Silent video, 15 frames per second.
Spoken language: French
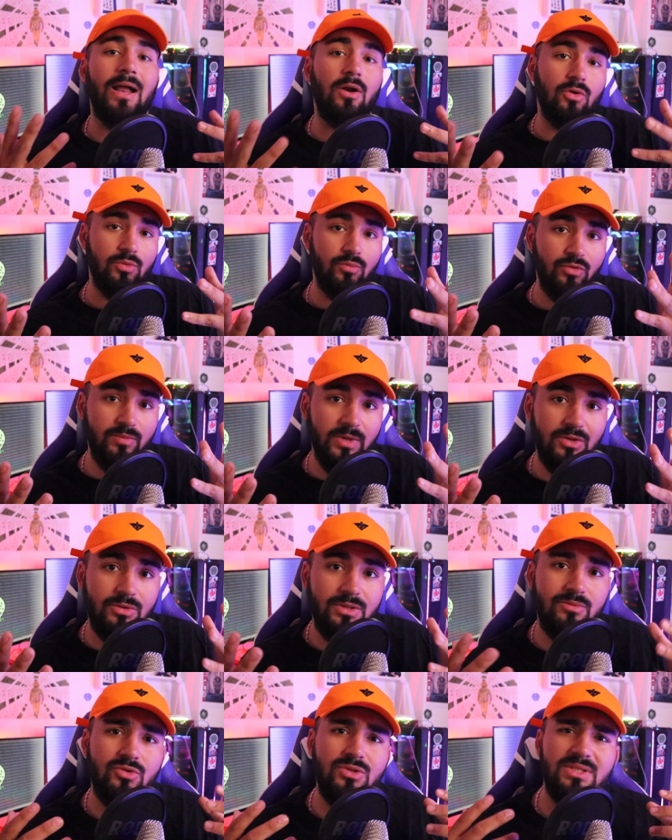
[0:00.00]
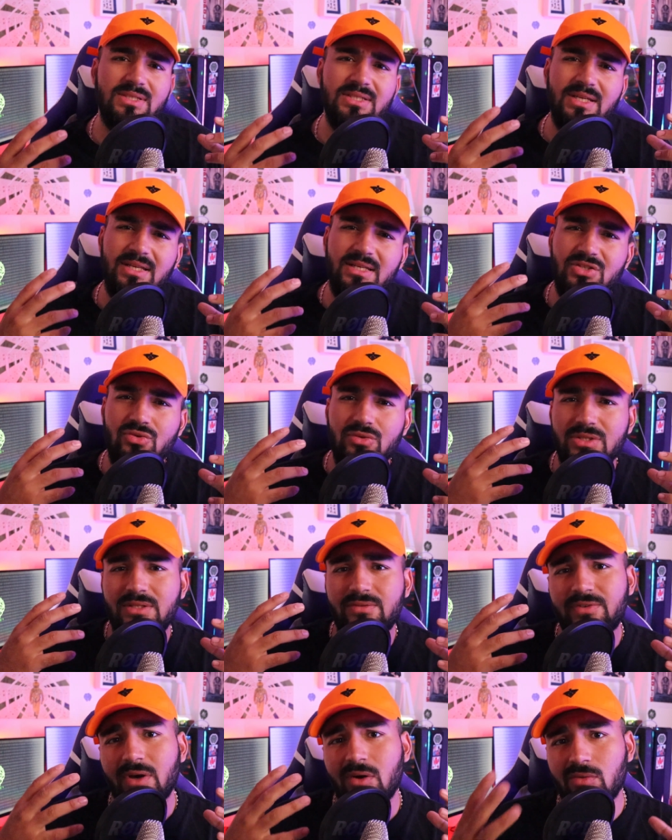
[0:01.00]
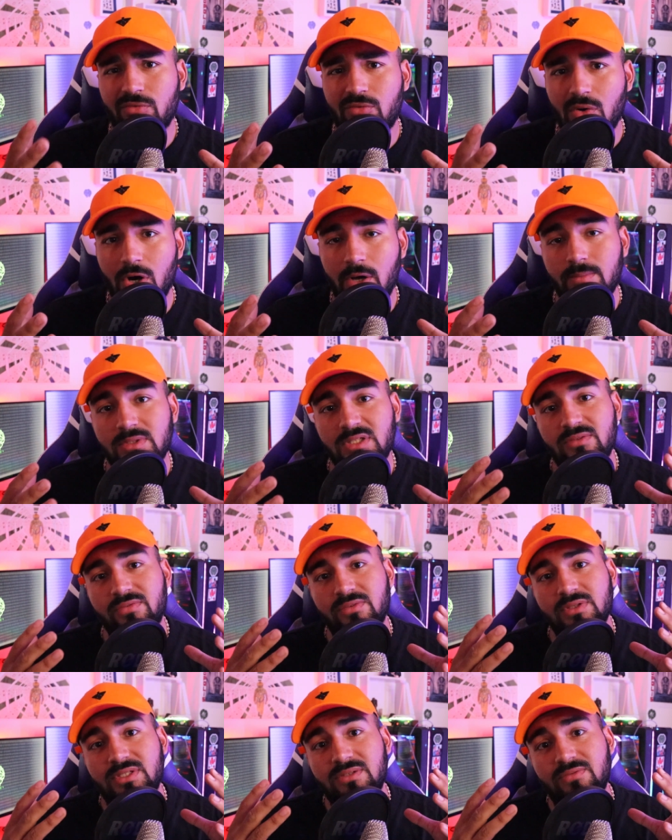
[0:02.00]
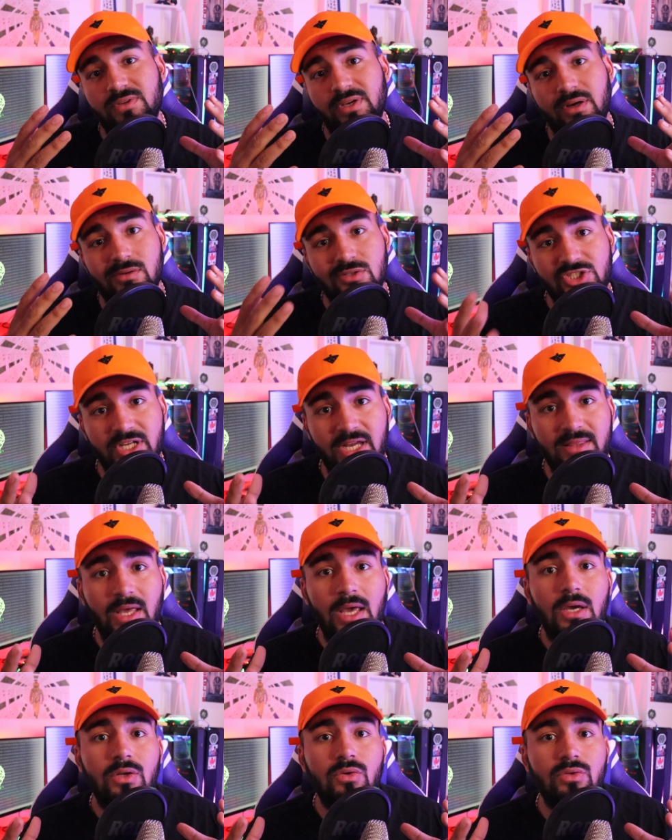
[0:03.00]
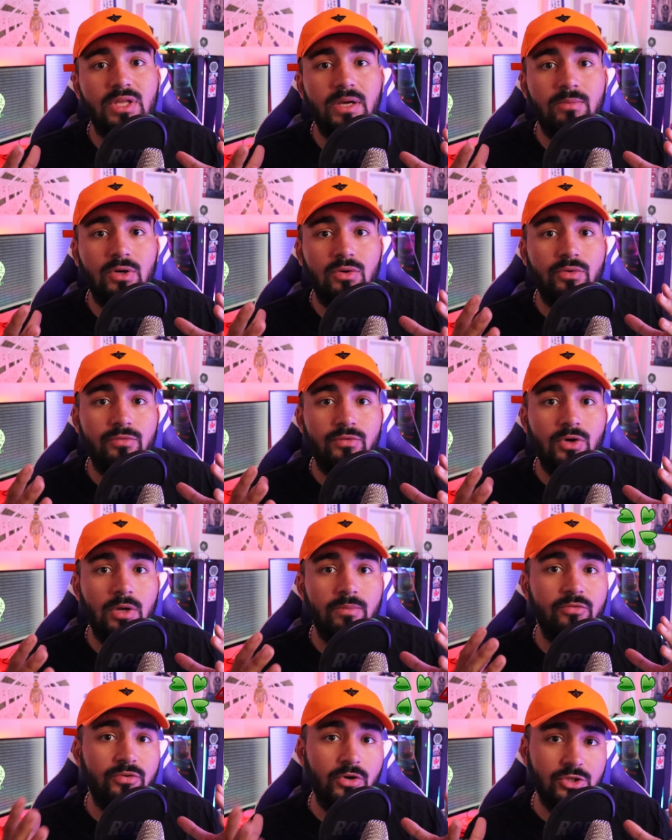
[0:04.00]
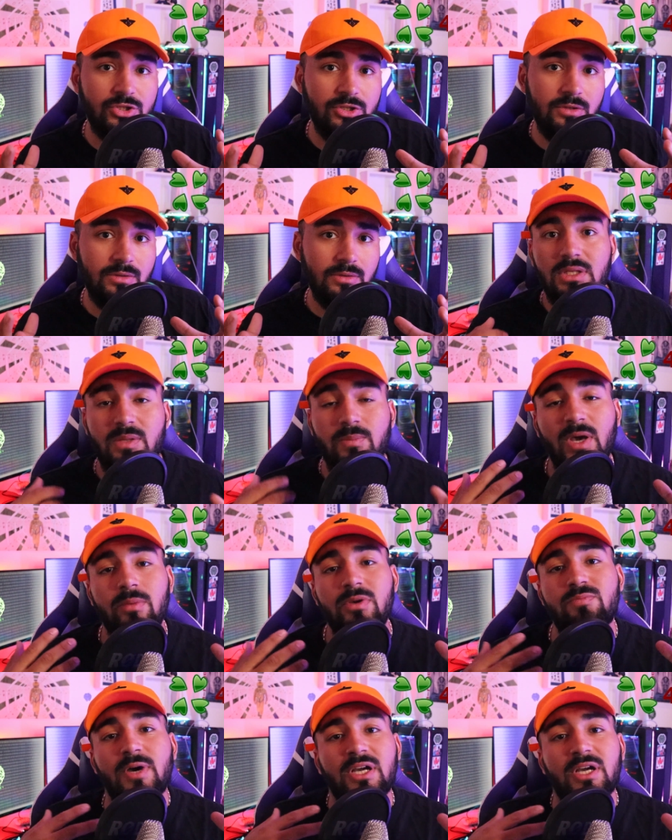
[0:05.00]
Alors le mouvement Anonymous, il serait né sur différents forums, différents chats, notamment le forum Forchamp, qui permet de